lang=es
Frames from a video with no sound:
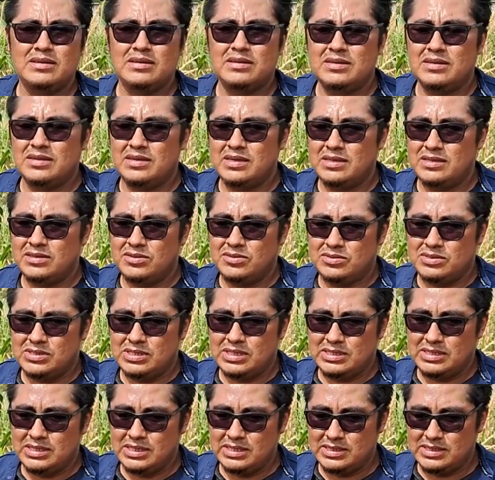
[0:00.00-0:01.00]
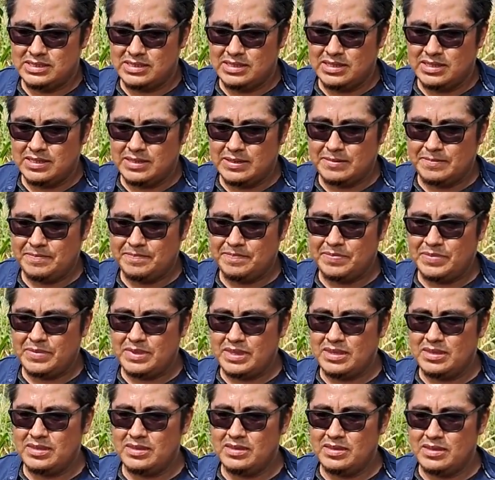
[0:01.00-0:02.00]
Entonces, este,
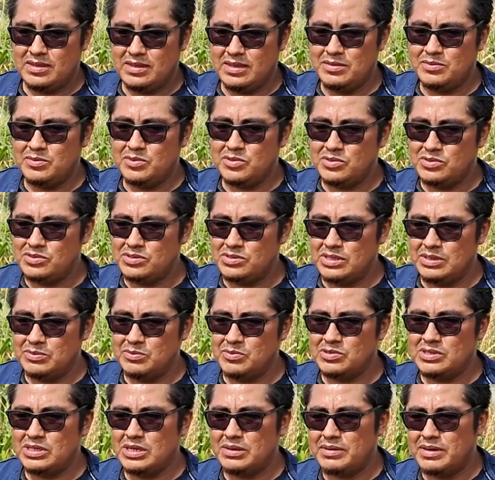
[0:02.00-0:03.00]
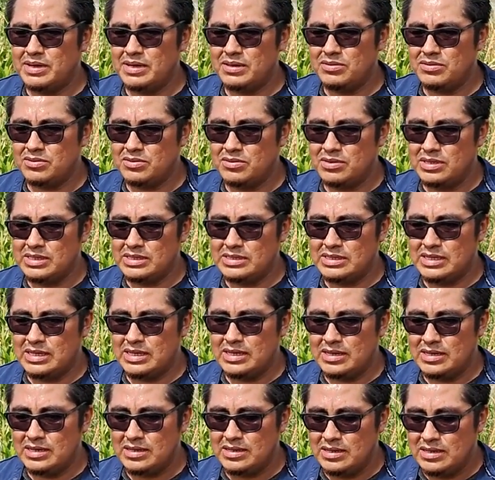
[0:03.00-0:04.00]
hemos, hemos trabajado con
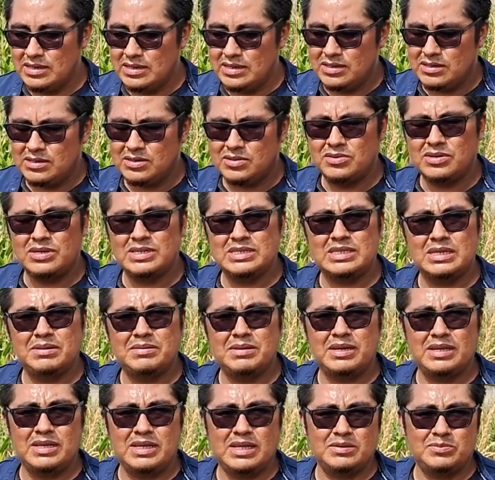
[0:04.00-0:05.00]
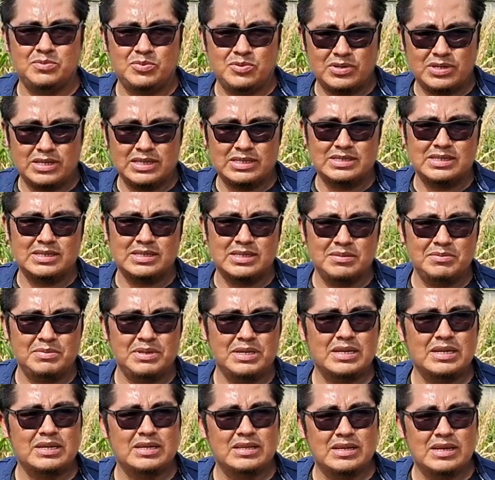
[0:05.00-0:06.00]
esta con esta variedad porque es endémica
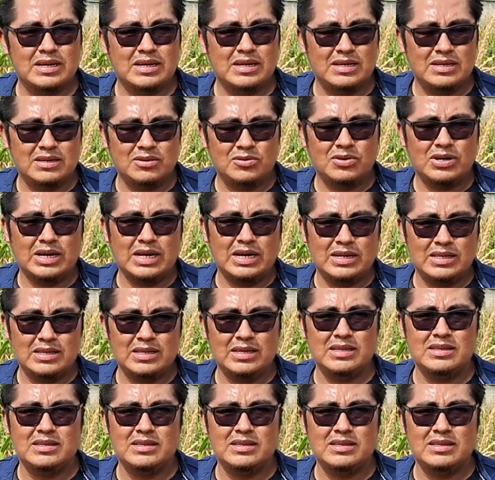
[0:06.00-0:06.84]
de la localidad